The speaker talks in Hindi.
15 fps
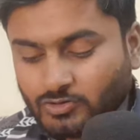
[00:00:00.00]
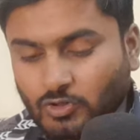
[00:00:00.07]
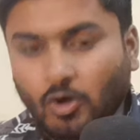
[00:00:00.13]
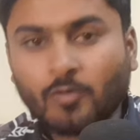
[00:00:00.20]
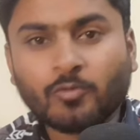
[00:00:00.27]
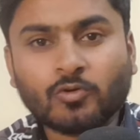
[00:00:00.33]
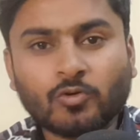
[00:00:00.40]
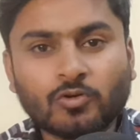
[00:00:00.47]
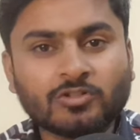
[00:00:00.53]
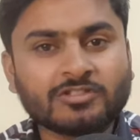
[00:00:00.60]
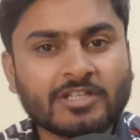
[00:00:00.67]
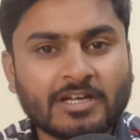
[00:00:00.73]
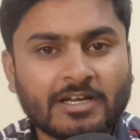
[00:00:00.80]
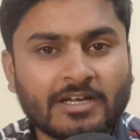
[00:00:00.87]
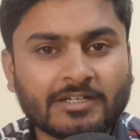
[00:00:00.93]
जॉब रोल
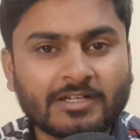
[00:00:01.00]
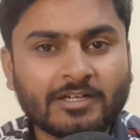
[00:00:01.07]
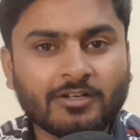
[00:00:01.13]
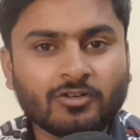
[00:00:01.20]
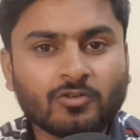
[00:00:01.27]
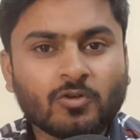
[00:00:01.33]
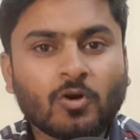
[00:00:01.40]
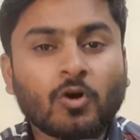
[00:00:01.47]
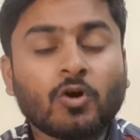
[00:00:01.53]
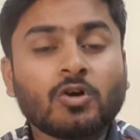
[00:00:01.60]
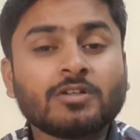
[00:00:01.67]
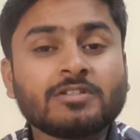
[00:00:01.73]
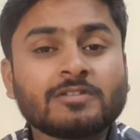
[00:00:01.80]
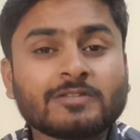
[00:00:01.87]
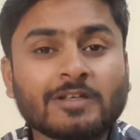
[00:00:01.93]
से रिलेटेड
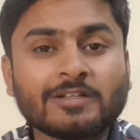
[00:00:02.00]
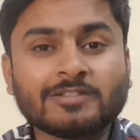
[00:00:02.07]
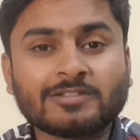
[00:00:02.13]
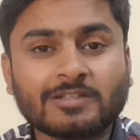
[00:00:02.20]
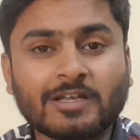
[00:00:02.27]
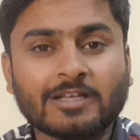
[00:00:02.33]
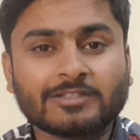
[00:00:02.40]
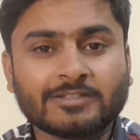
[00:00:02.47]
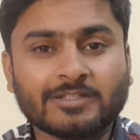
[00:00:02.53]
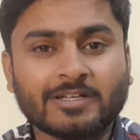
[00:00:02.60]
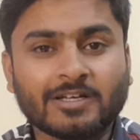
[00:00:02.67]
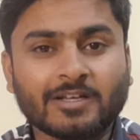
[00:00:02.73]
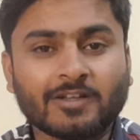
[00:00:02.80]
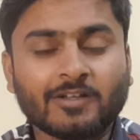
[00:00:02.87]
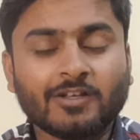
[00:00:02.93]
और सेल्स कैसे
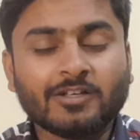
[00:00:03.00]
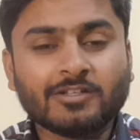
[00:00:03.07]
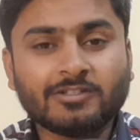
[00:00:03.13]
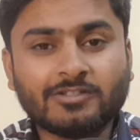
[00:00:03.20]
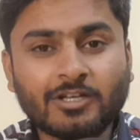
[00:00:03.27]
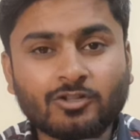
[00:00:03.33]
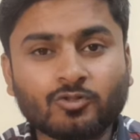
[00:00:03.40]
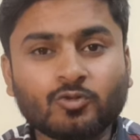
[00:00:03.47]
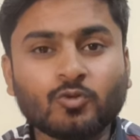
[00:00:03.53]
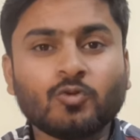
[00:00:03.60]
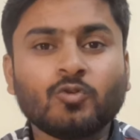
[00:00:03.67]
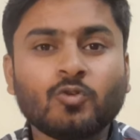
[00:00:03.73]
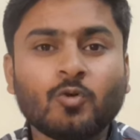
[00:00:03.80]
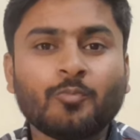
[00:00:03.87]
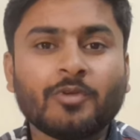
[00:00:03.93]
करें ये
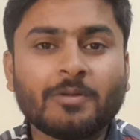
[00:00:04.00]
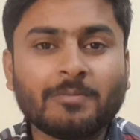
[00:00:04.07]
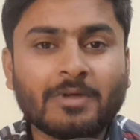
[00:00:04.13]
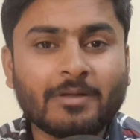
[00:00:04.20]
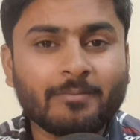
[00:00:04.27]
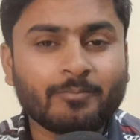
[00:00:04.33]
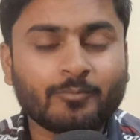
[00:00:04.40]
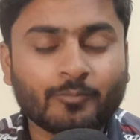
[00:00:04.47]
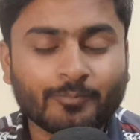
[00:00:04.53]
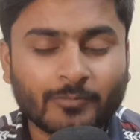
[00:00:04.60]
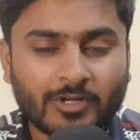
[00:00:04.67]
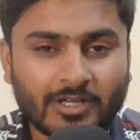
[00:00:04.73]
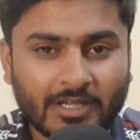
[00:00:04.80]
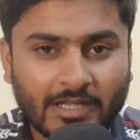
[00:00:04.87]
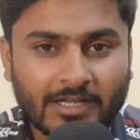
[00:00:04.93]
दोनों पे मैं
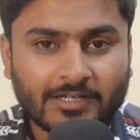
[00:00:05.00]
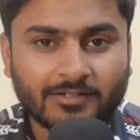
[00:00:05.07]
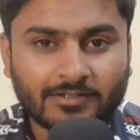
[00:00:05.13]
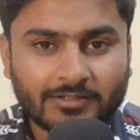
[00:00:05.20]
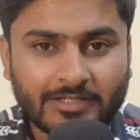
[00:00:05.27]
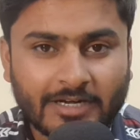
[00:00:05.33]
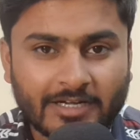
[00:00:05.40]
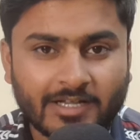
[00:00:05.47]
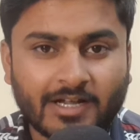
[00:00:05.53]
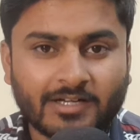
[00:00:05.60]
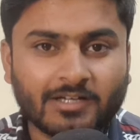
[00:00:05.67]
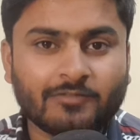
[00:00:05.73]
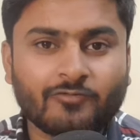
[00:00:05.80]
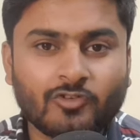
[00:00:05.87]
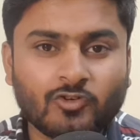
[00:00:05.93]
मैं एक
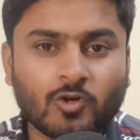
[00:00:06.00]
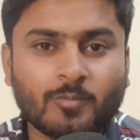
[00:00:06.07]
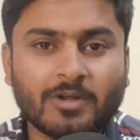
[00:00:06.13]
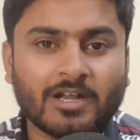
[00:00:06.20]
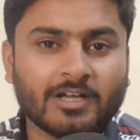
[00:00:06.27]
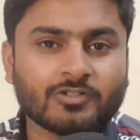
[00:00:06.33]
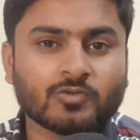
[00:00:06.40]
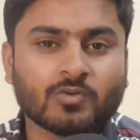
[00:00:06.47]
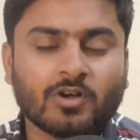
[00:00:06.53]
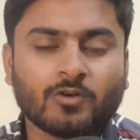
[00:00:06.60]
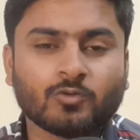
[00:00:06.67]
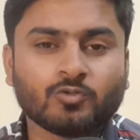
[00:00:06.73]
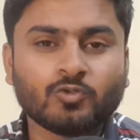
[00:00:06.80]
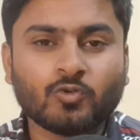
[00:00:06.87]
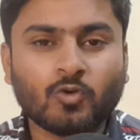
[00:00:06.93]
डेडिकेटेड वीडियो बना चुका
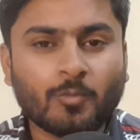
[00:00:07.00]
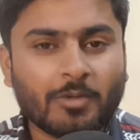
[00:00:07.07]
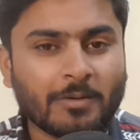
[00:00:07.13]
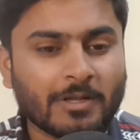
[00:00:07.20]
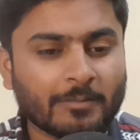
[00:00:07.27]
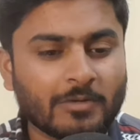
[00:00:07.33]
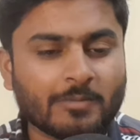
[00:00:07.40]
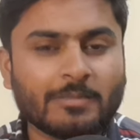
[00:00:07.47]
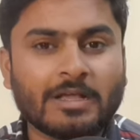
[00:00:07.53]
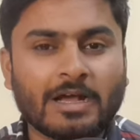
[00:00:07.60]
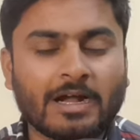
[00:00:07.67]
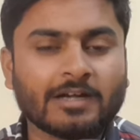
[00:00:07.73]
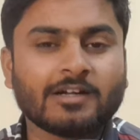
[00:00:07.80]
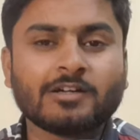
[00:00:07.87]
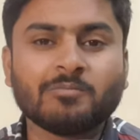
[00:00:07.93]
हूँ दोनों पे लगभग मैं
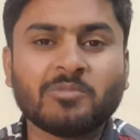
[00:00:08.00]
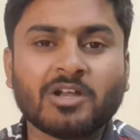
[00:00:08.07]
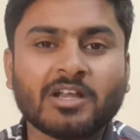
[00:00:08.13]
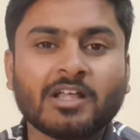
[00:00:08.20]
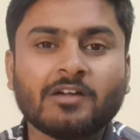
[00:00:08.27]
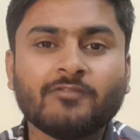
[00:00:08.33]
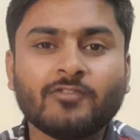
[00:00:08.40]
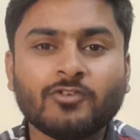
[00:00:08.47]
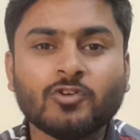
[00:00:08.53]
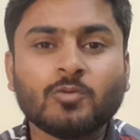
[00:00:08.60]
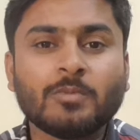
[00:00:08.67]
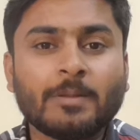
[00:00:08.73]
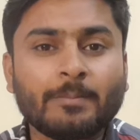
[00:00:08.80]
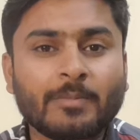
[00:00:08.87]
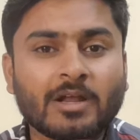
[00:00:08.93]
आठ आठ मिनट का वीडियो
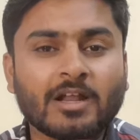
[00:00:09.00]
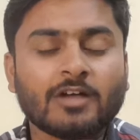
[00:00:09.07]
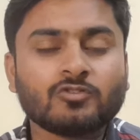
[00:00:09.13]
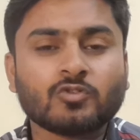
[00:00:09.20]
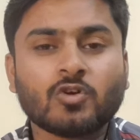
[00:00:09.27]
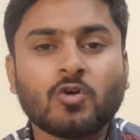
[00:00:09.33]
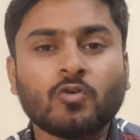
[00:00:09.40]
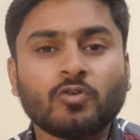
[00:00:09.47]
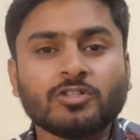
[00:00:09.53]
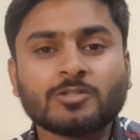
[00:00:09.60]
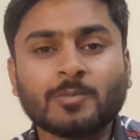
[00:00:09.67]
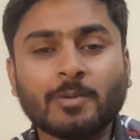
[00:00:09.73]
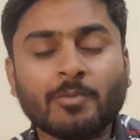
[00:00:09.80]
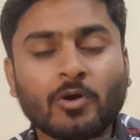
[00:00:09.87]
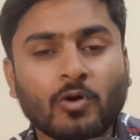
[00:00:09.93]
मैं बना चुका हूँ इस
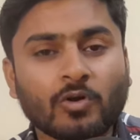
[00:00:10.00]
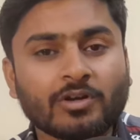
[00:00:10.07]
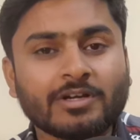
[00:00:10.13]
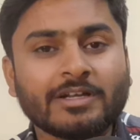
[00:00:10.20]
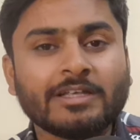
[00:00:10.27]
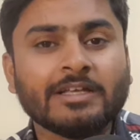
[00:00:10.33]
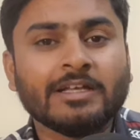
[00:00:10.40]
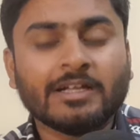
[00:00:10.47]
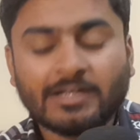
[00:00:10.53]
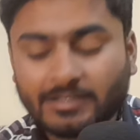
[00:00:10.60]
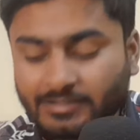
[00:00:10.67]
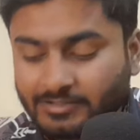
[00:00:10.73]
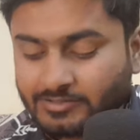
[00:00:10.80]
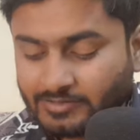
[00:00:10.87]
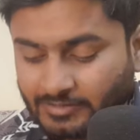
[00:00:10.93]
पर मैं ऑलरेडी
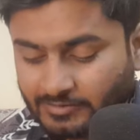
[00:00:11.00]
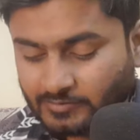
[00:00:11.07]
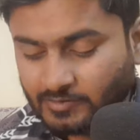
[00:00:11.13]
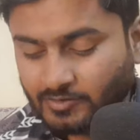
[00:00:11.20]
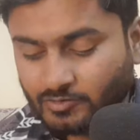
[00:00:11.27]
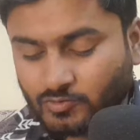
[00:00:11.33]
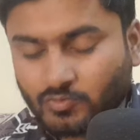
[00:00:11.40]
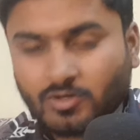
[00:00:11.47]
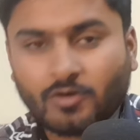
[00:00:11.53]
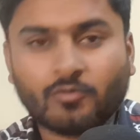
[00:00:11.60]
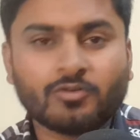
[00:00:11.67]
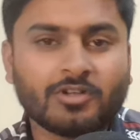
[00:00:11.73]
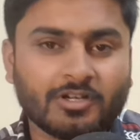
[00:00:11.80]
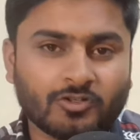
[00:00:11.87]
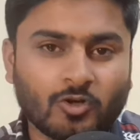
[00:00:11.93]
डिस्कस कर चुका
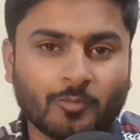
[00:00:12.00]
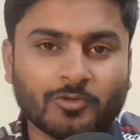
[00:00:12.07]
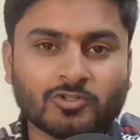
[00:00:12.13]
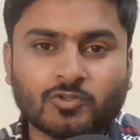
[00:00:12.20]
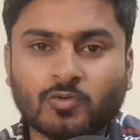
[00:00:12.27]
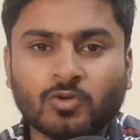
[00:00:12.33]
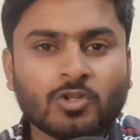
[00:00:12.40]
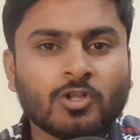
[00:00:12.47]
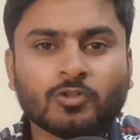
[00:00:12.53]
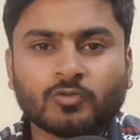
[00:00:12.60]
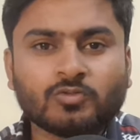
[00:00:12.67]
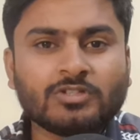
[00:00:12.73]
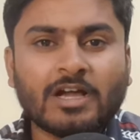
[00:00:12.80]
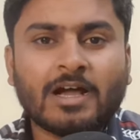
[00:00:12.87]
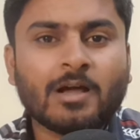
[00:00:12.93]
हूँ इन टॉपिक्स को
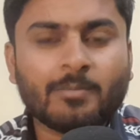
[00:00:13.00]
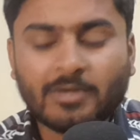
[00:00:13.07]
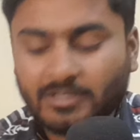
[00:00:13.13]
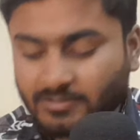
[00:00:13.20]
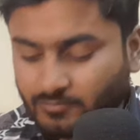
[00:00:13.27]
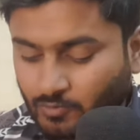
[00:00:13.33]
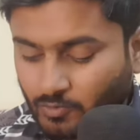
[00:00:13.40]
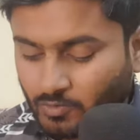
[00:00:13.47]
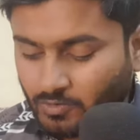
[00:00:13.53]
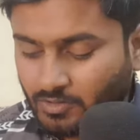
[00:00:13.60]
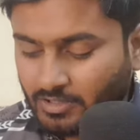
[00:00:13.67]
तो यहाँ मैं इसको